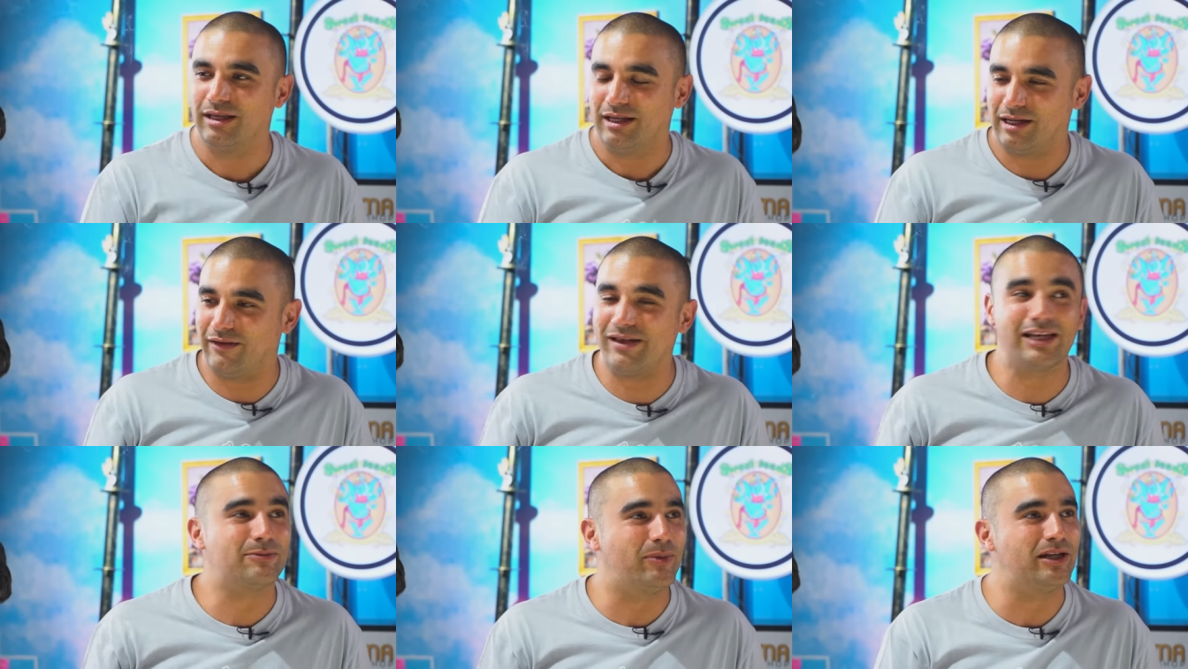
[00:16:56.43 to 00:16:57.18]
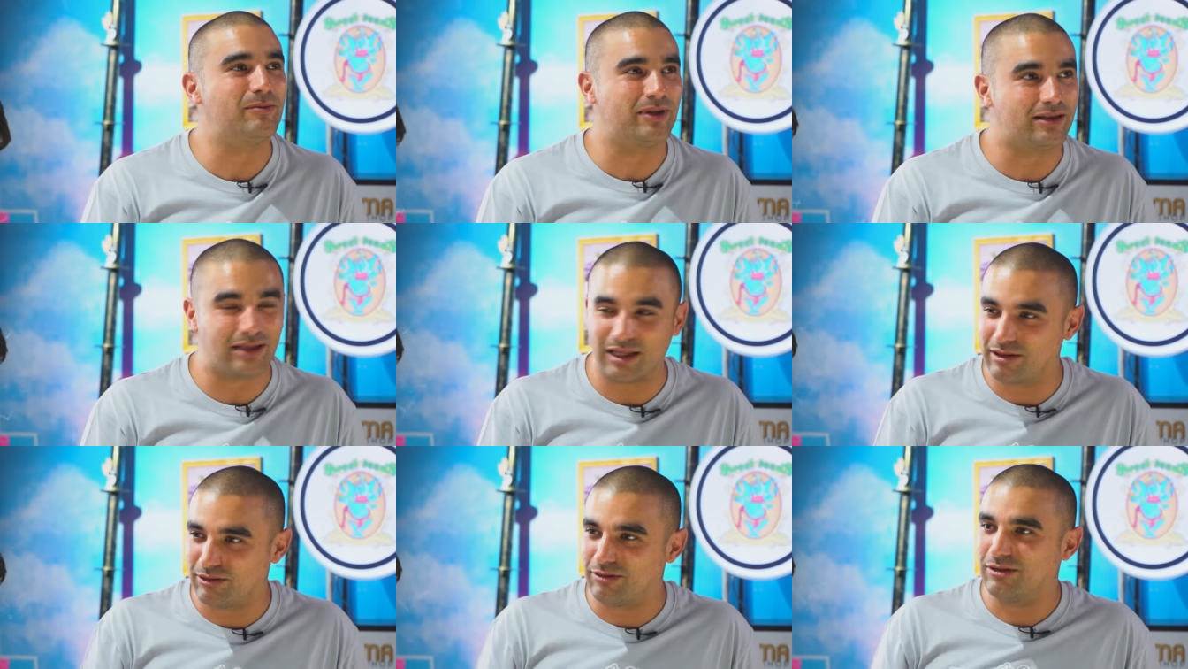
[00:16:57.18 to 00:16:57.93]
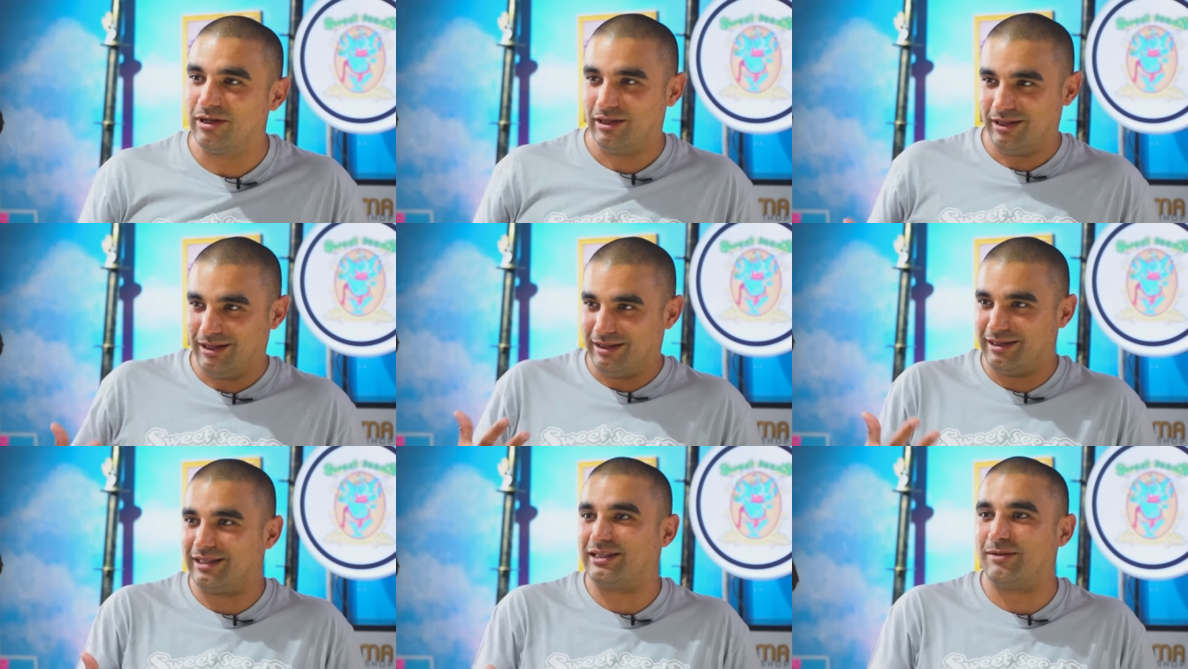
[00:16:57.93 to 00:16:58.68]
la vais experimentando
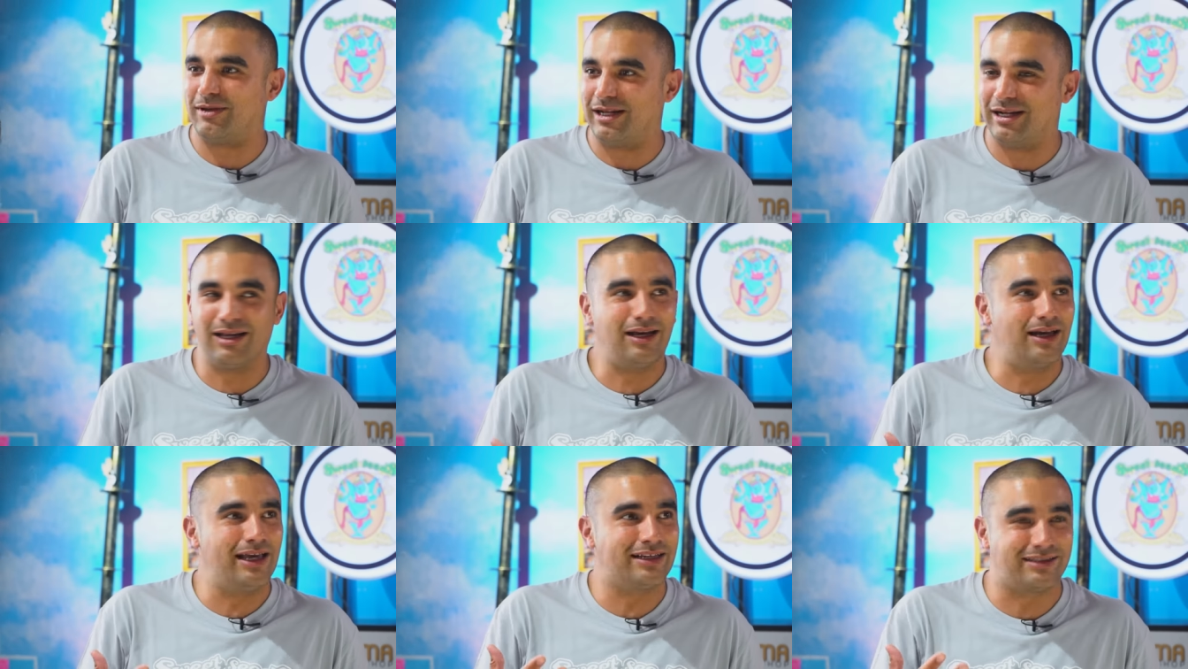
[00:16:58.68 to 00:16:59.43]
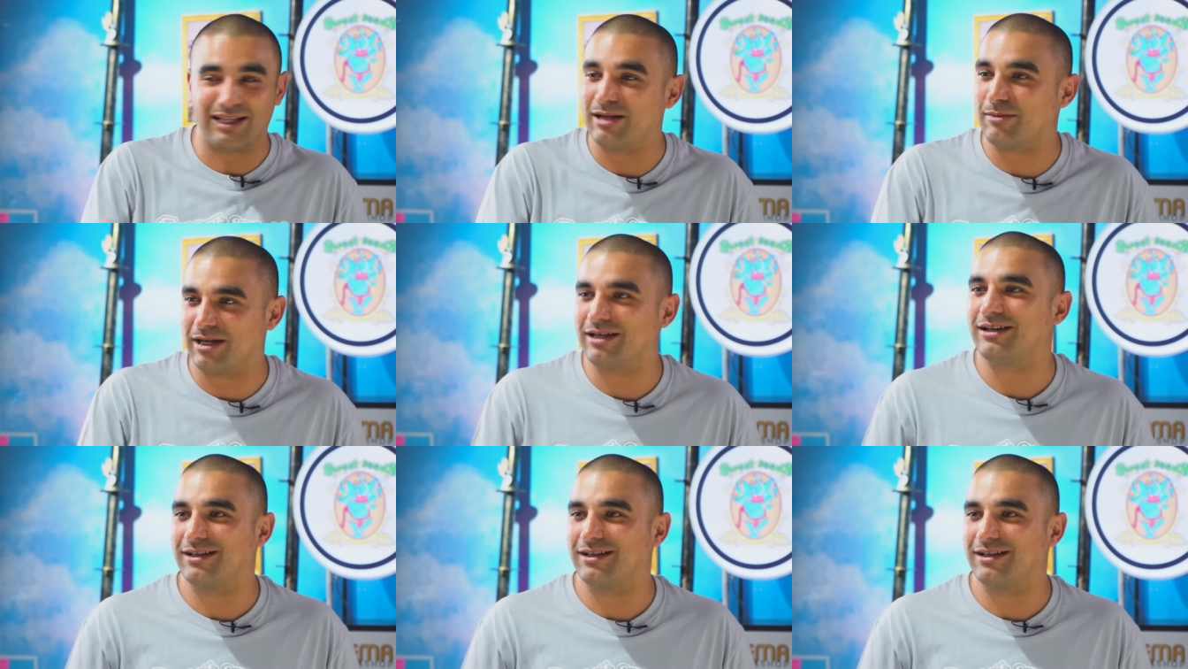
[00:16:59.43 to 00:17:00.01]
pues, de esta manera extrema. Que vaya